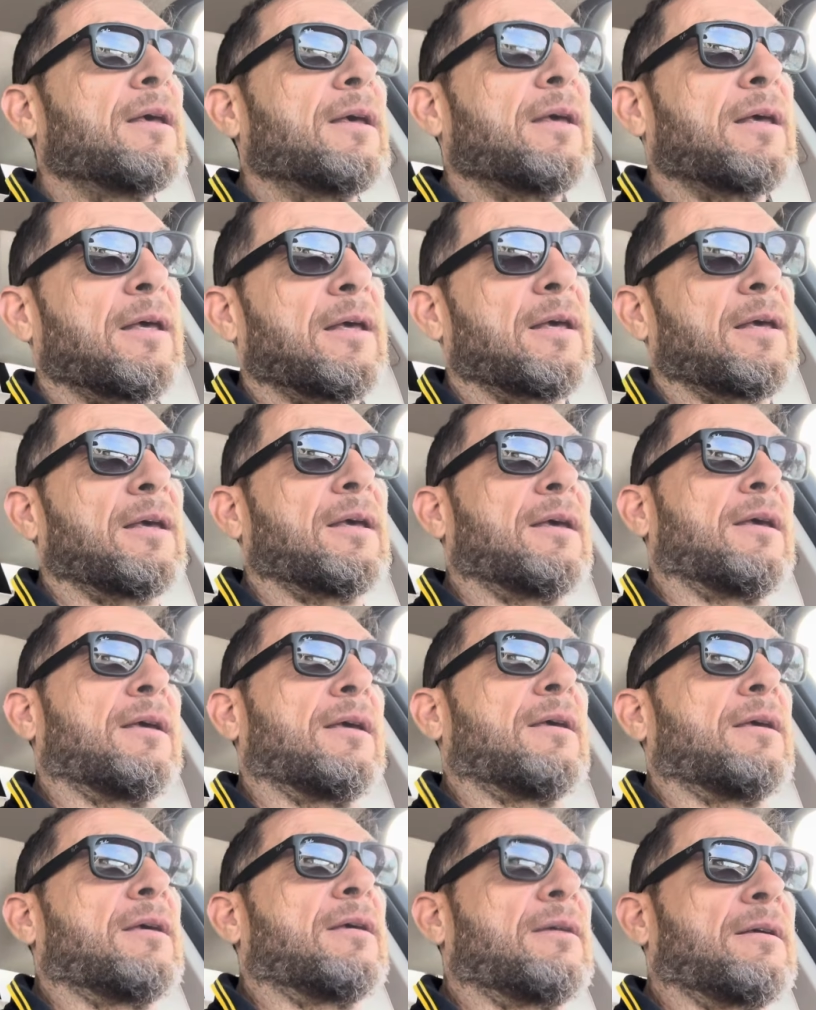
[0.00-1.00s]

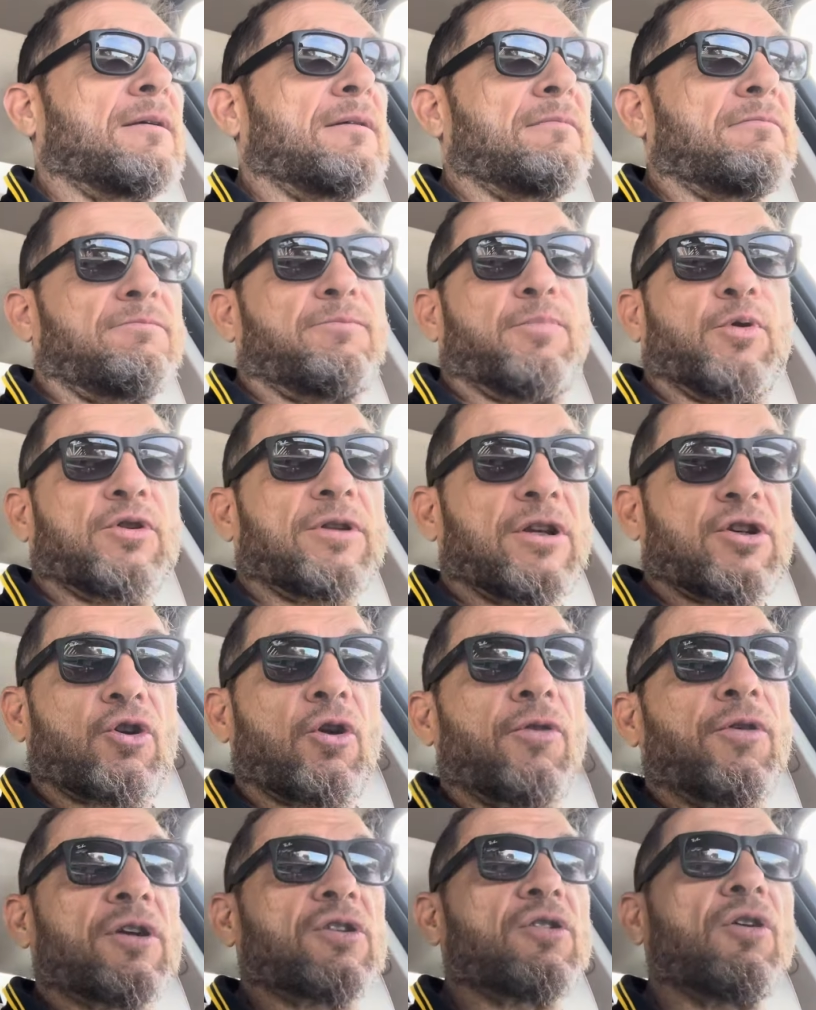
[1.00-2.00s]
y pues de
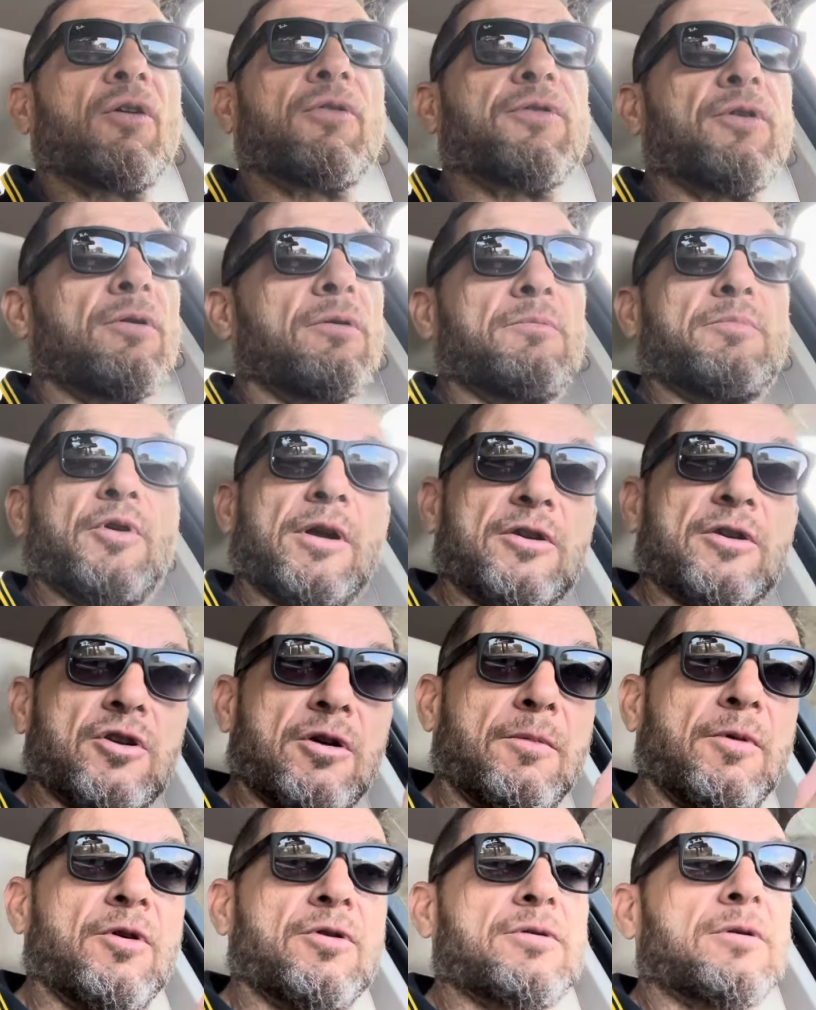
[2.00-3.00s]
socio a socio, porque
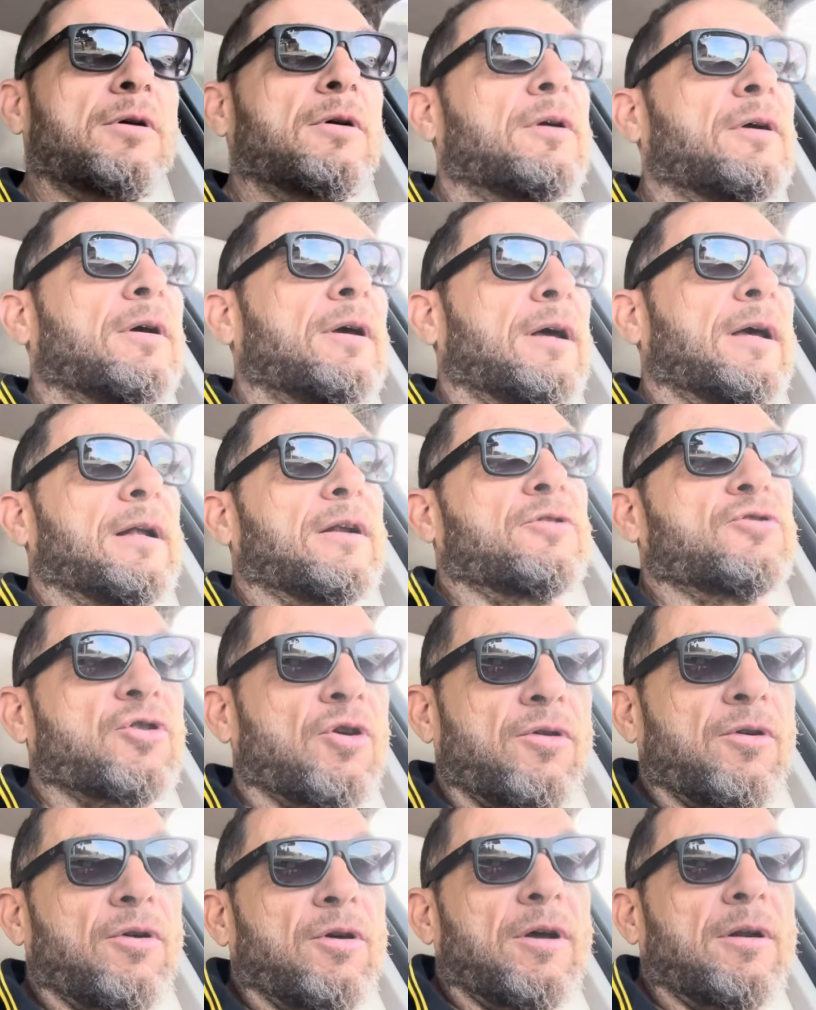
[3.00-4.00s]
somos el
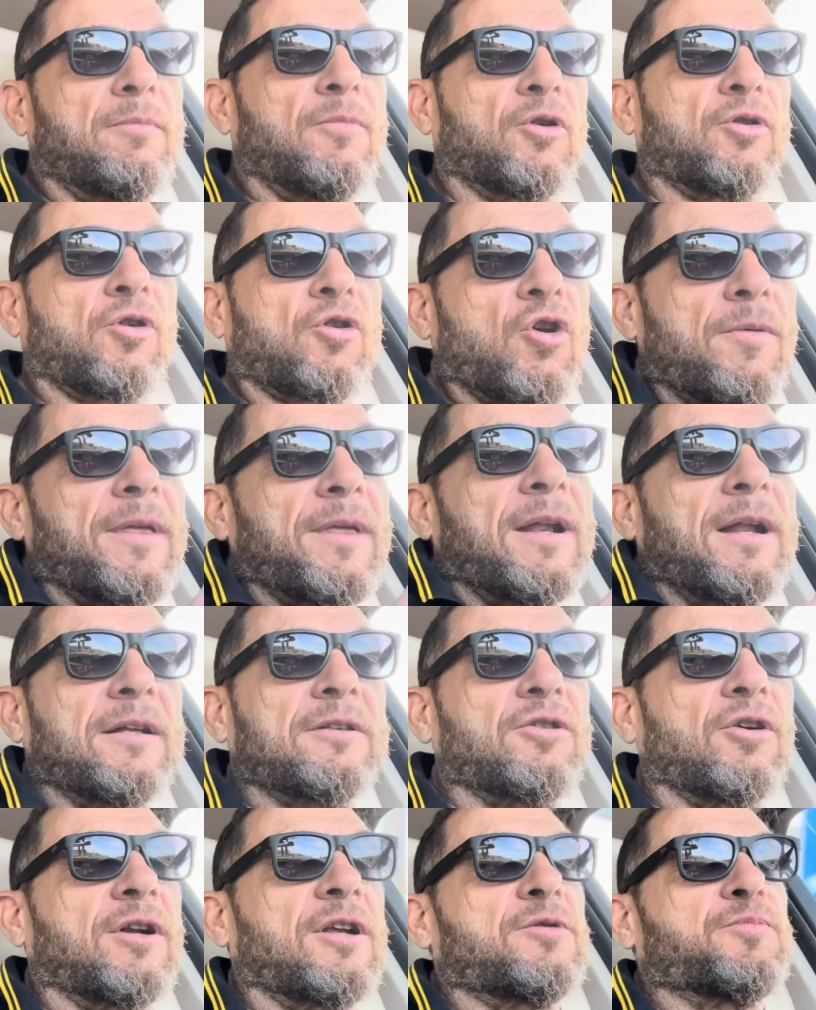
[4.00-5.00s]
socio, el motoclub de
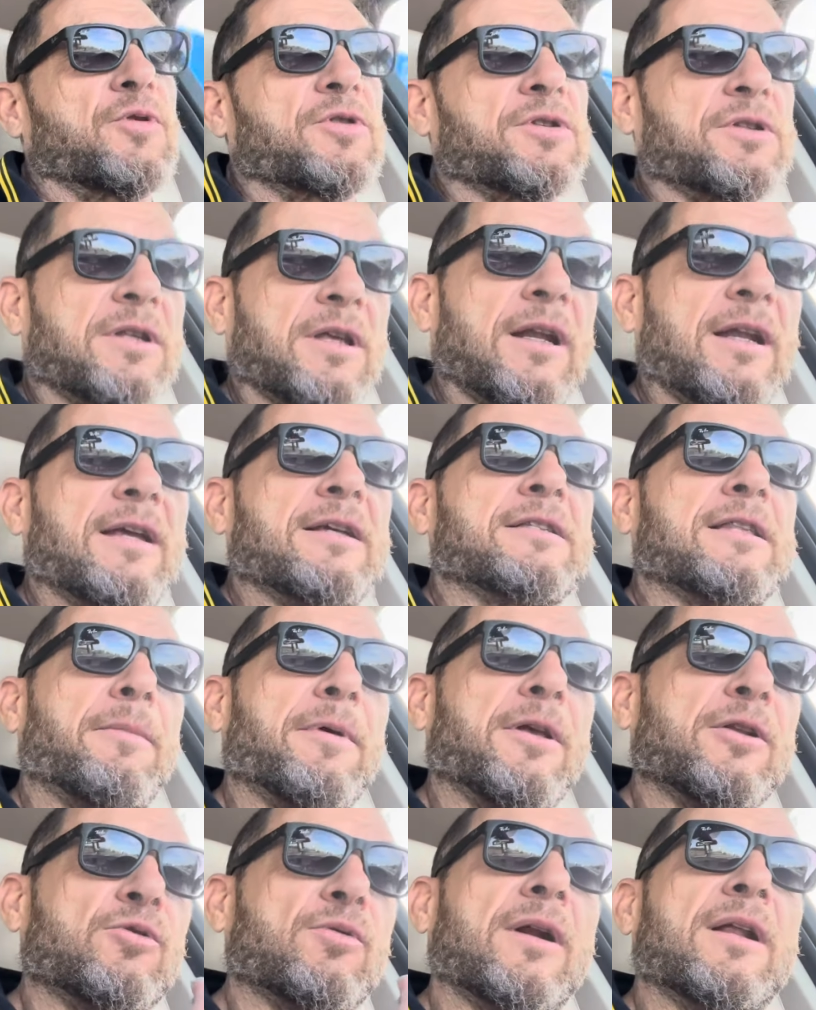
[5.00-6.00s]
lectores, pues tiene esta
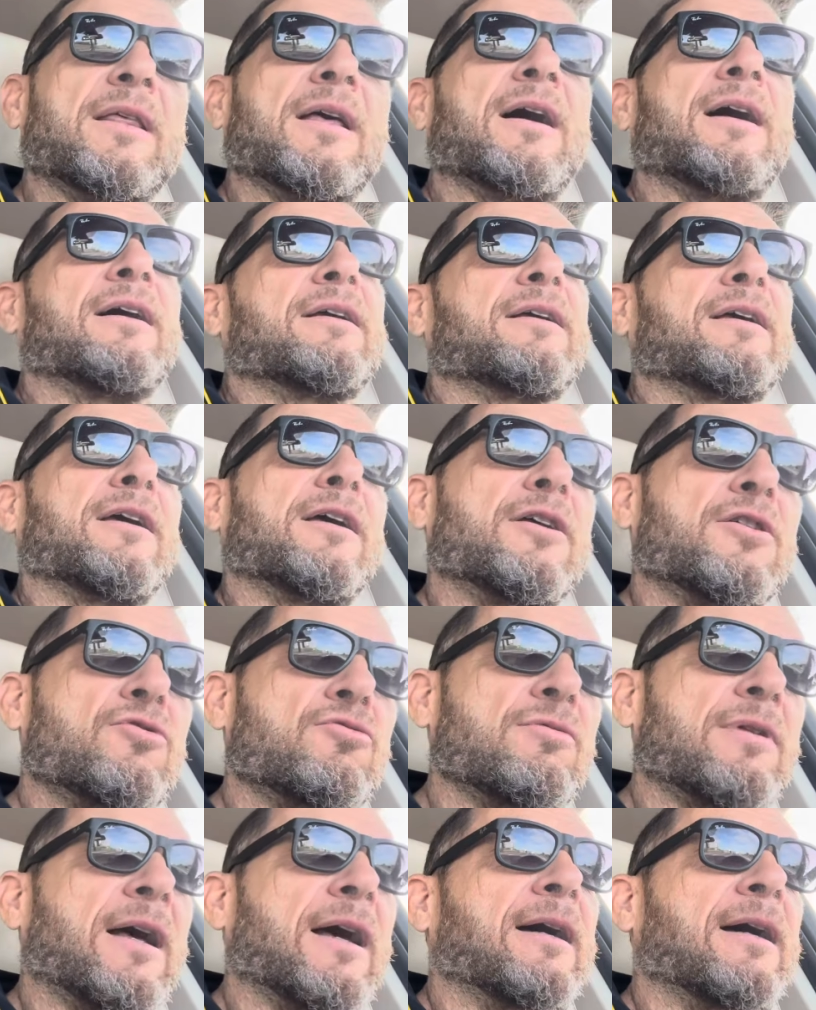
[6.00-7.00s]
virtualidad que es
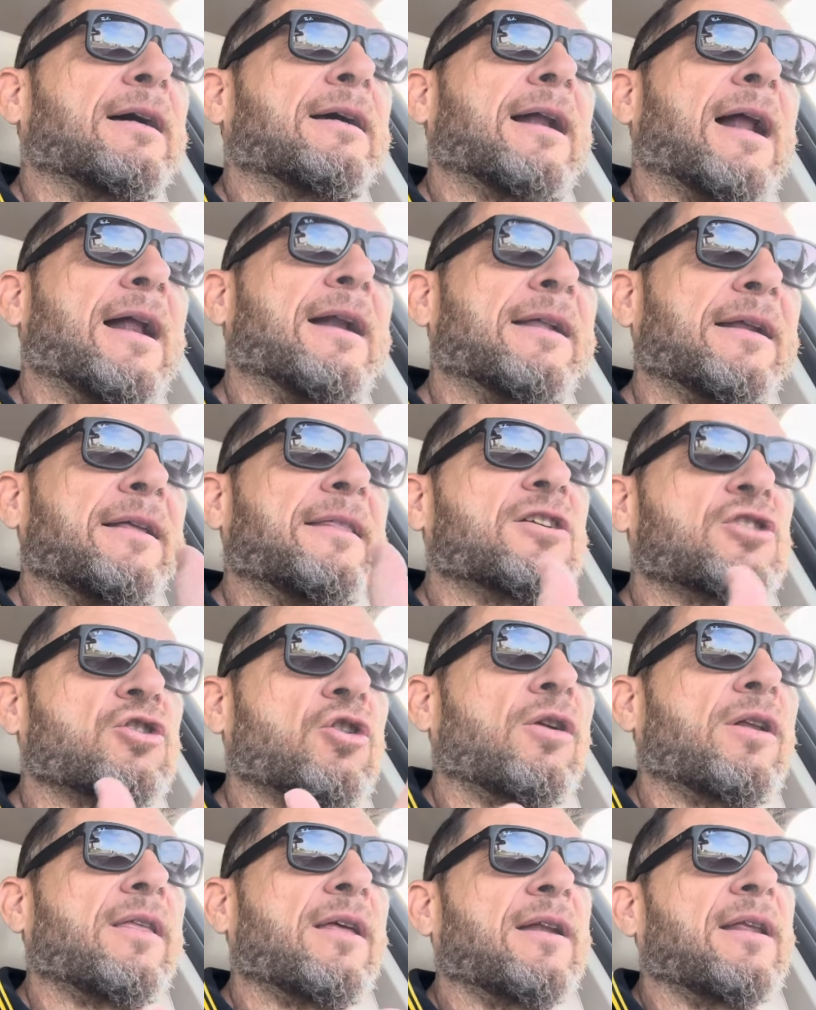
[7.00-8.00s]
una gran red de
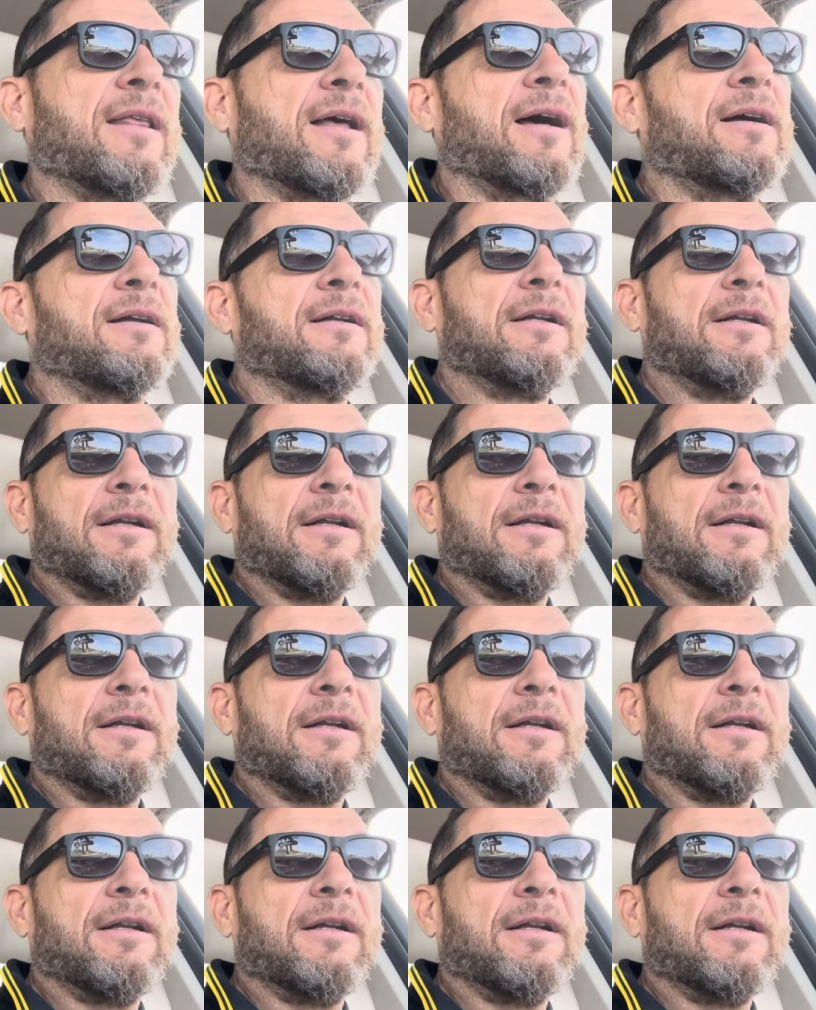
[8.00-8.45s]
solidaridad